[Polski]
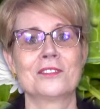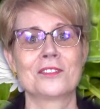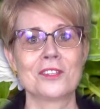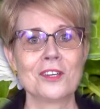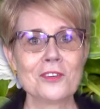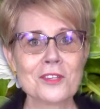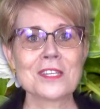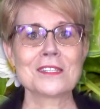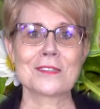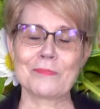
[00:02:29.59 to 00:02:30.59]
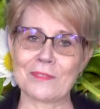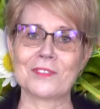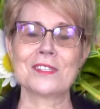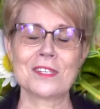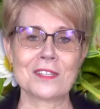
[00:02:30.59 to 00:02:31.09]
to jest
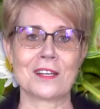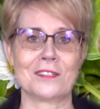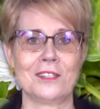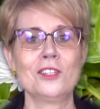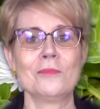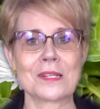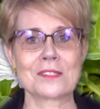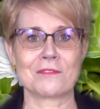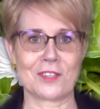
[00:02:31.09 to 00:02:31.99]
pewne zadanie i to bardzo